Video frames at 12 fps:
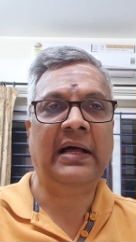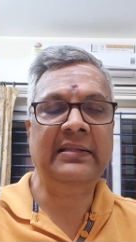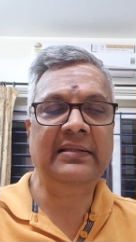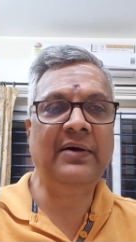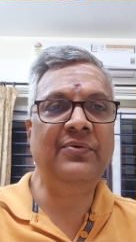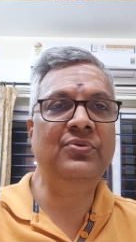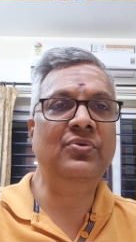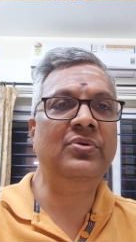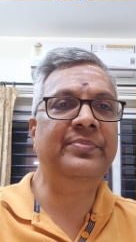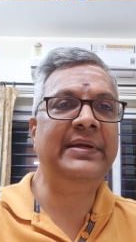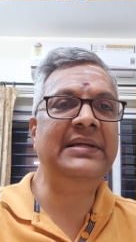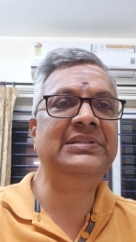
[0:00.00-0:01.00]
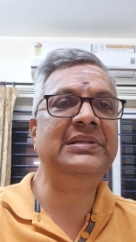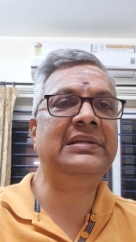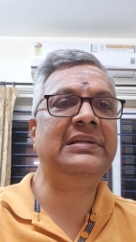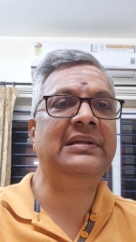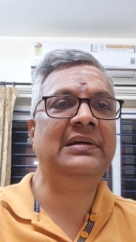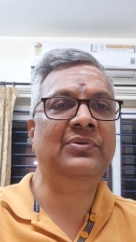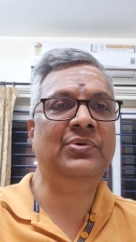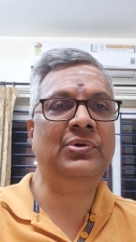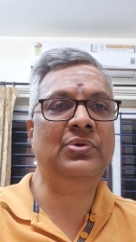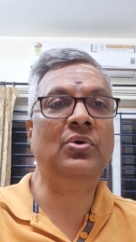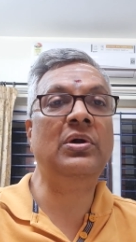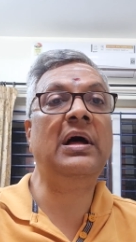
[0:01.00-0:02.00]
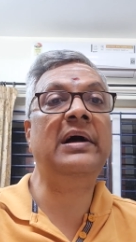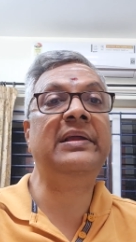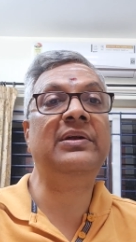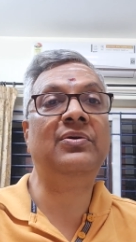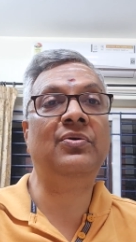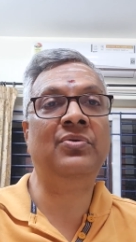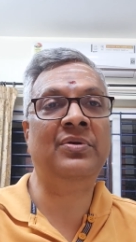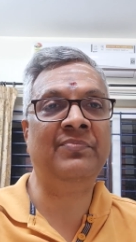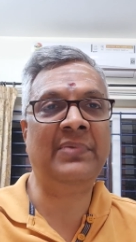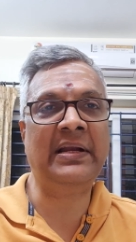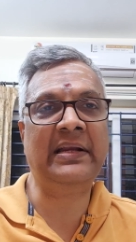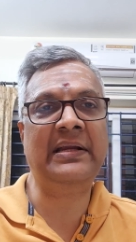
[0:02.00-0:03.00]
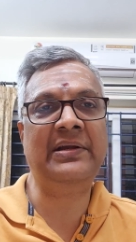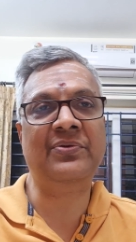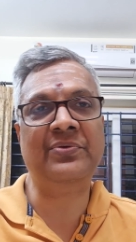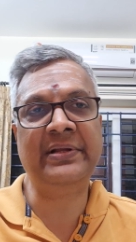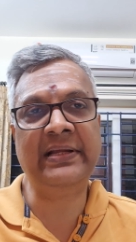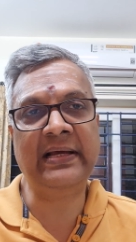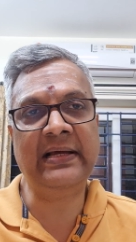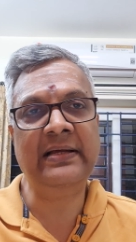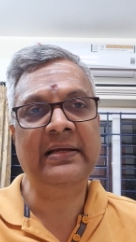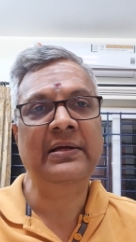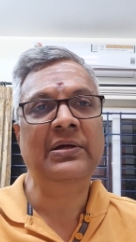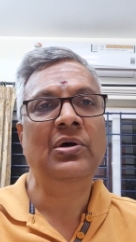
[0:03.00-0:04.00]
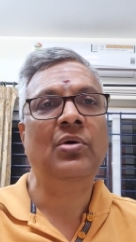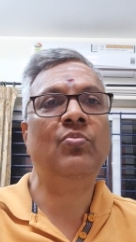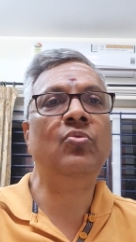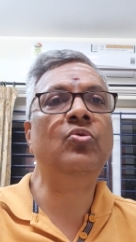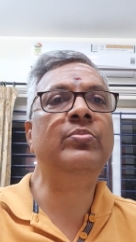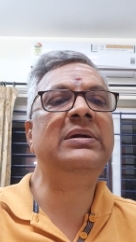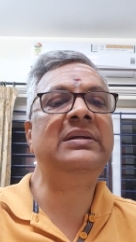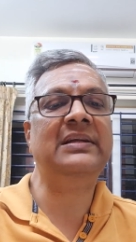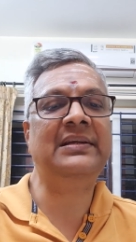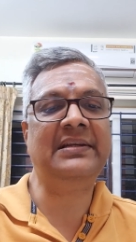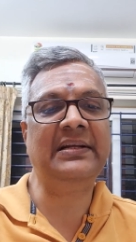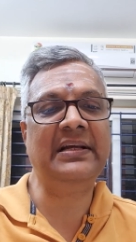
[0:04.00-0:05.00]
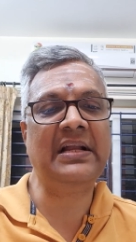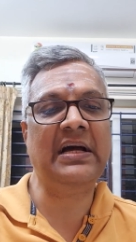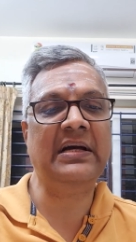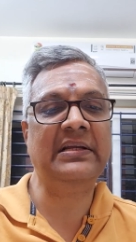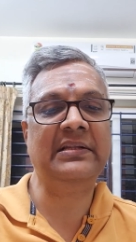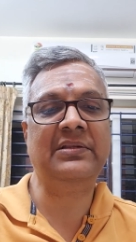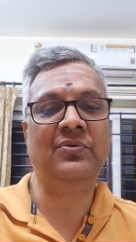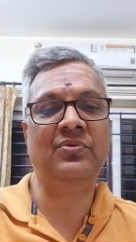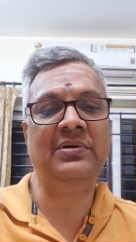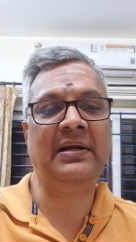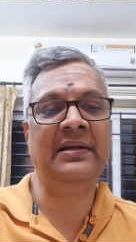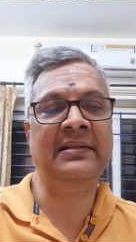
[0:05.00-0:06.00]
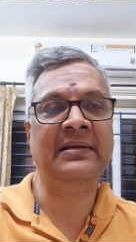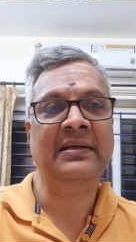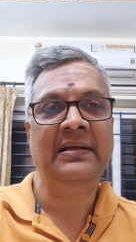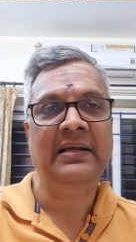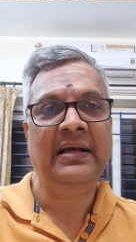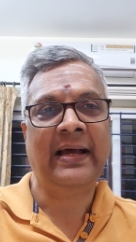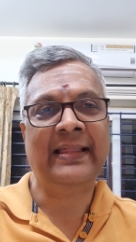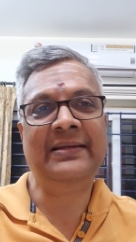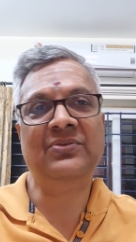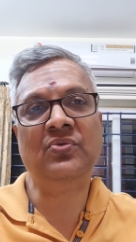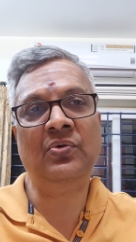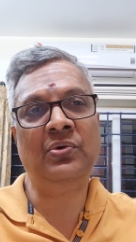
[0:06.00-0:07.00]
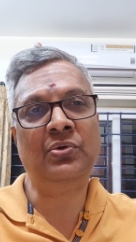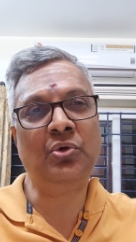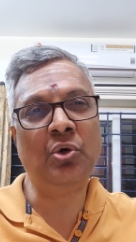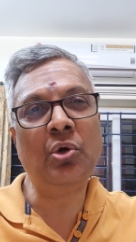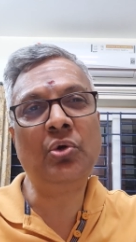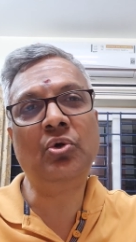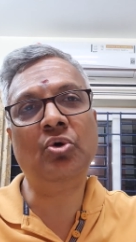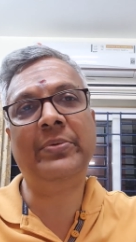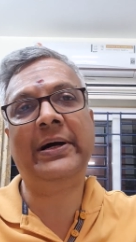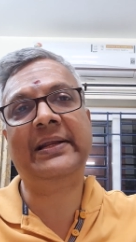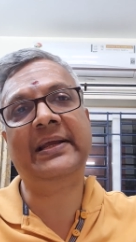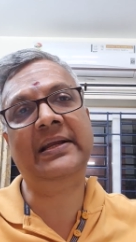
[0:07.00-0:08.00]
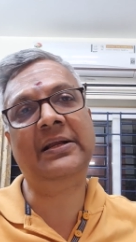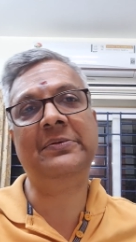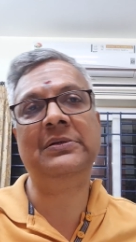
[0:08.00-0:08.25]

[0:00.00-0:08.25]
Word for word: அதுதான் வந்து ஒரு மேஜர் ஒரு ரோலாக இருக்கக்கூடும் மார்க்கெட்டினுடைய மூமெண்ட்டை ட்ரிகர் ஆகிறதுக்கு உண்டானது அது என்ன சொல்லுவோம் டோன் டு மார்க்கெட்